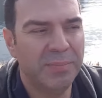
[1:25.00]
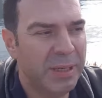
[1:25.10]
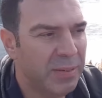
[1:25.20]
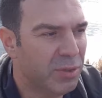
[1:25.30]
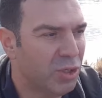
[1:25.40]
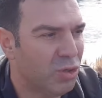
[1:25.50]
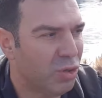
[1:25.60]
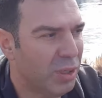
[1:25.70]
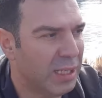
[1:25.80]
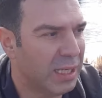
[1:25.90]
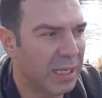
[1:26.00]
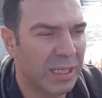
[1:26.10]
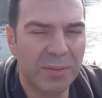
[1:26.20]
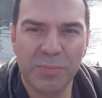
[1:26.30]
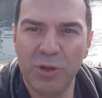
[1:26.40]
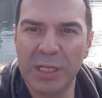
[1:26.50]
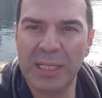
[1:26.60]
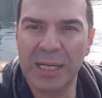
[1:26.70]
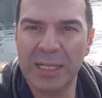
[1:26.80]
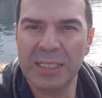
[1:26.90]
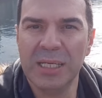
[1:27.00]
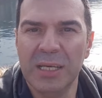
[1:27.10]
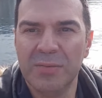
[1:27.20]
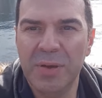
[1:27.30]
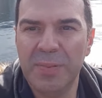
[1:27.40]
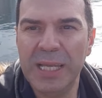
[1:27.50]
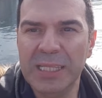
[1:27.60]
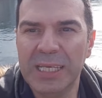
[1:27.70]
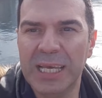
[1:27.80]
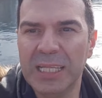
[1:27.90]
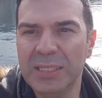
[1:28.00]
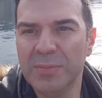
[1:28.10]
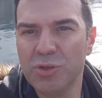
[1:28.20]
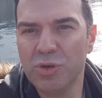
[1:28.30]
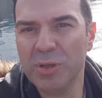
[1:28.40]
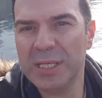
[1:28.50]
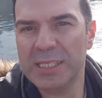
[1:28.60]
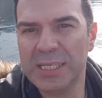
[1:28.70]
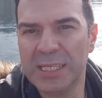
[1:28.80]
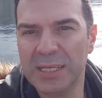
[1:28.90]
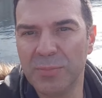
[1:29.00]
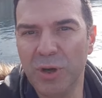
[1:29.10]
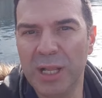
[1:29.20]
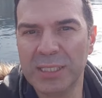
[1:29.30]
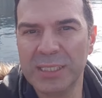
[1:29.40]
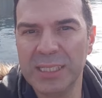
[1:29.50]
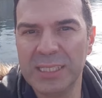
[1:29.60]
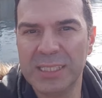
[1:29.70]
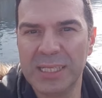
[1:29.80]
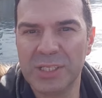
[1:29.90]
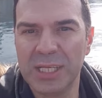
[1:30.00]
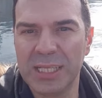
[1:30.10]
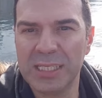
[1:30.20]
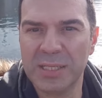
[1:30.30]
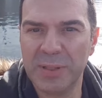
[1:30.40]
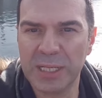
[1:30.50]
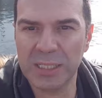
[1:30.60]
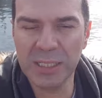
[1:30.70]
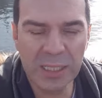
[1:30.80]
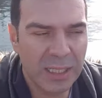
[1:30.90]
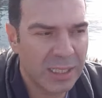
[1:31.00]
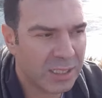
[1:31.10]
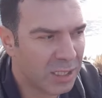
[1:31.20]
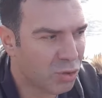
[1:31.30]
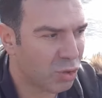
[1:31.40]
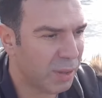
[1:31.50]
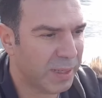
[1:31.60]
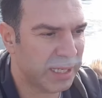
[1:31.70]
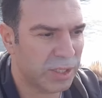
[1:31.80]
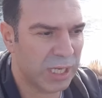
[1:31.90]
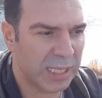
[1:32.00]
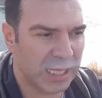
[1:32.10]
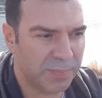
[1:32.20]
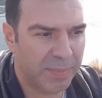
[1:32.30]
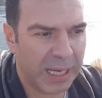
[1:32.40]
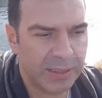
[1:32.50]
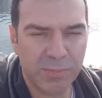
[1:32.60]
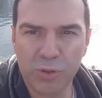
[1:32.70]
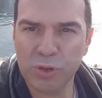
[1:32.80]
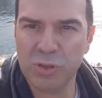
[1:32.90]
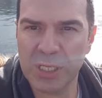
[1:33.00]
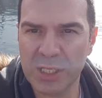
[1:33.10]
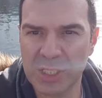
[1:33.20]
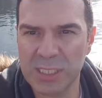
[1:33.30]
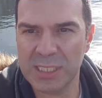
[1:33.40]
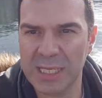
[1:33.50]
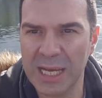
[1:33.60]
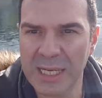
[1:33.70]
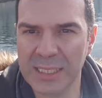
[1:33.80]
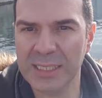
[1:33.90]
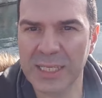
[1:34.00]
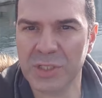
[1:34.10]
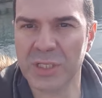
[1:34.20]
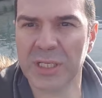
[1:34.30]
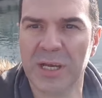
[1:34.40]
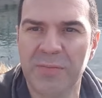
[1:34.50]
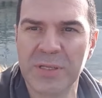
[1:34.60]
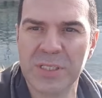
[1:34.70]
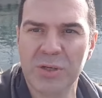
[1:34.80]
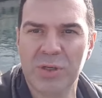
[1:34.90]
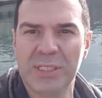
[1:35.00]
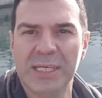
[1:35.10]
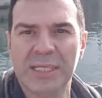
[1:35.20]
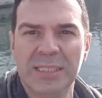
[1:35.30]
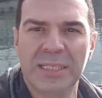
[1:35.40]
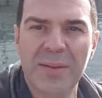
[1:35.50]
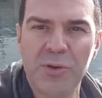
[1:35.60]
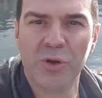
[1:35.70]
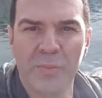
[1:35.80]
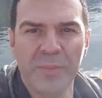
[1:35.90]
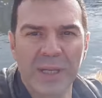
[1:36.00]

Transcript: Benim için şöyle derler, böyle derler ve ben de kendimi şöyle hissederim. O altında hissedeceklerinize bakın. Siz şuna bakın canlar. Ben bugün seçtiğinizi yarın değiştirin, kafanıza göre takılın demiyorum.